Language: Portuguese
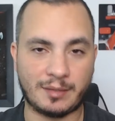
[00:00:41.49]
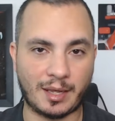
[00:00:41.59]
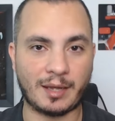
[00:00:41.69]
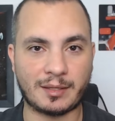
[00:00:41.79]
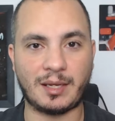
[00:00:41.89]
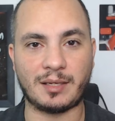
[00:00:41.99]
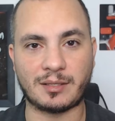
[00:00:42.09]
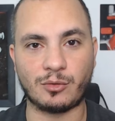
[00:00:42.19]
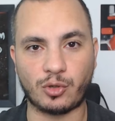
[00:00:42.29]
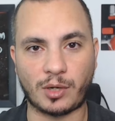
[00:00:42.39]
têm
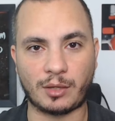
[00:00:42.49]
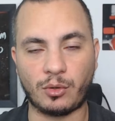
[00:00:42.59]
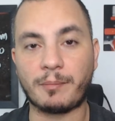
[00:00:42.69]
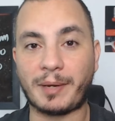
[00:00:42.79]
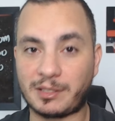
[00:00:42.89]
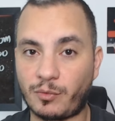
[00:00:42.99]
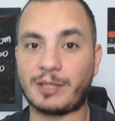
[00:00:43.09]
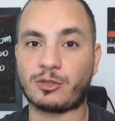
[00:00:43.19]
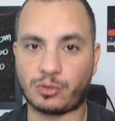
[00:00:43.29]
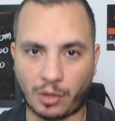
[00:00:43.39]
interesse no jogador, mas não
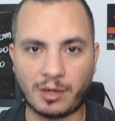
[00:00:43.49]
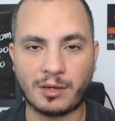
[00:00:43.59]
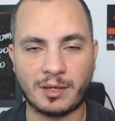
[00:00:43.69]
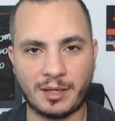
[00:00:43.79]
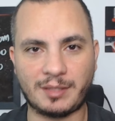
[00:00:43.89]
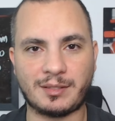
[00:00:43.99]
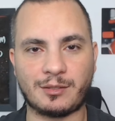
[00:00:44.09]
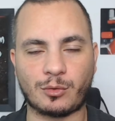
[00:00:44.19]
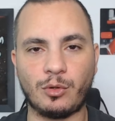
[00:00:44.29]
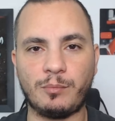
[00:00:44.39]
é só
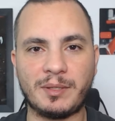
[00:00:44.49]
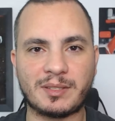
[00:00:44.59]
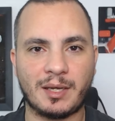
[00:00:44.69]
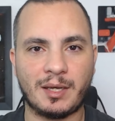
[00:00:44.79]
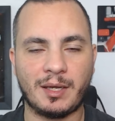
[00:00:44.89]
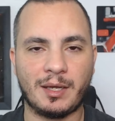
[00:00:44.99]
esses clubes.